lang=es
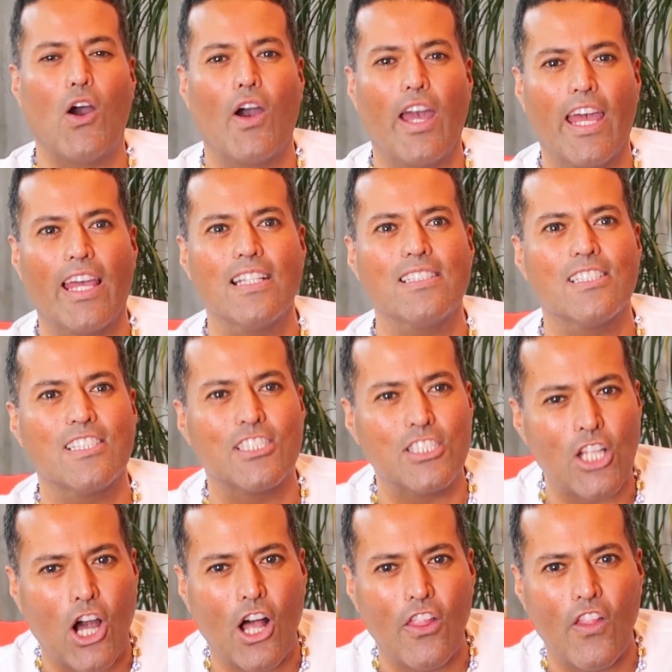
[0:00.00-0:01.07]
lo
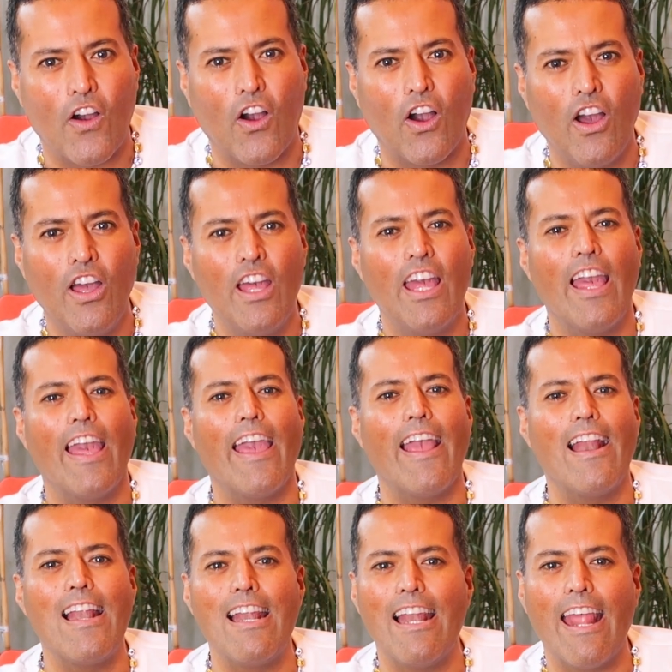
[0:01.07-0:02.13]
es todo.
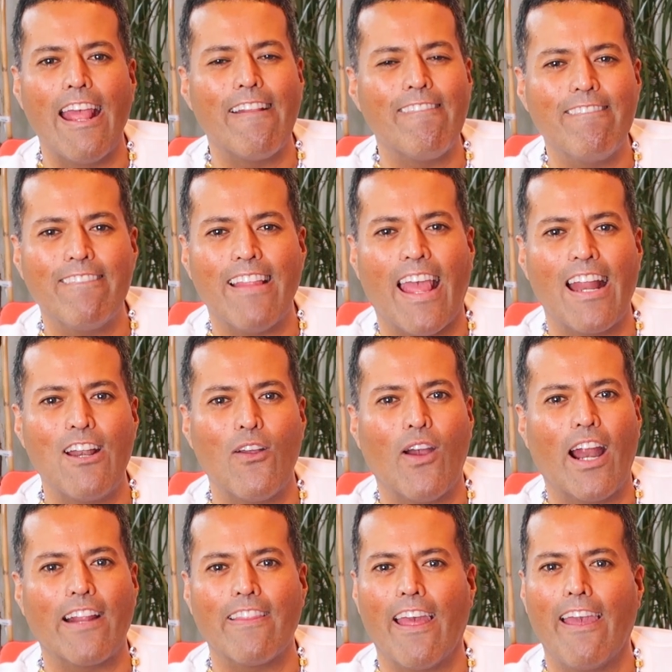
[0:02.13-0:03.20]
El lente, en
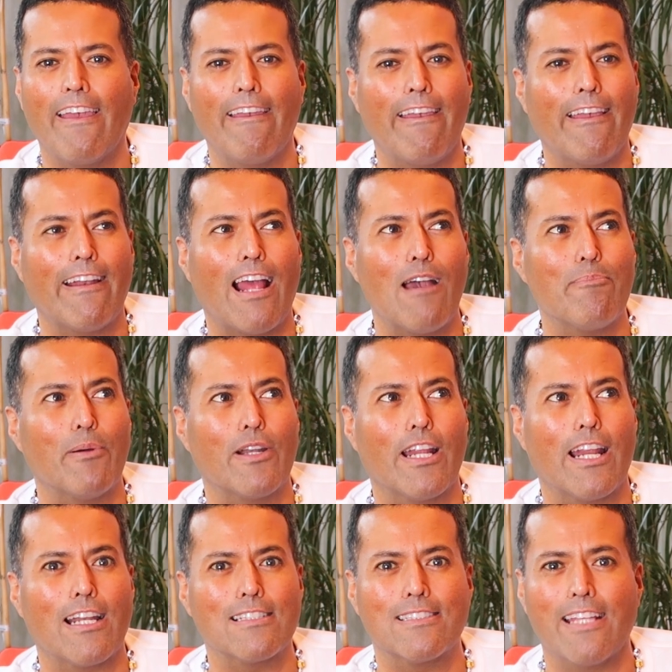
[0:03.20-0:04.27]
lugar de ir a
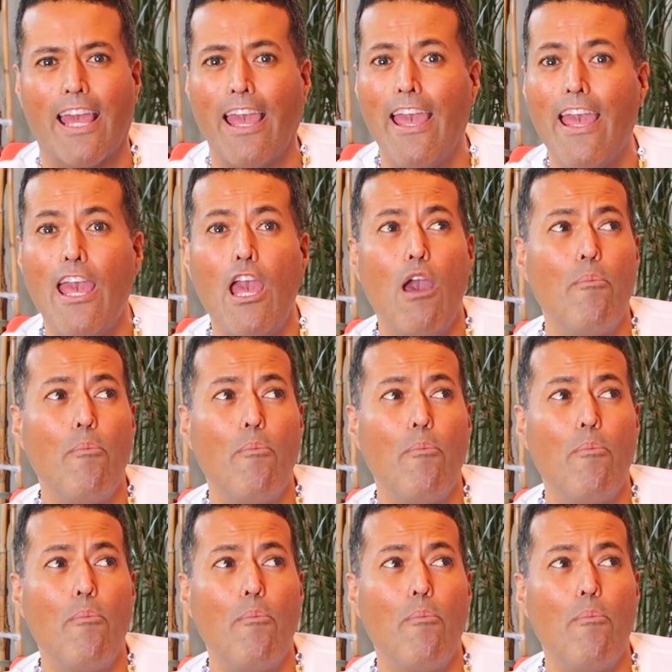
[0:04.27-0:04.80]
ponerse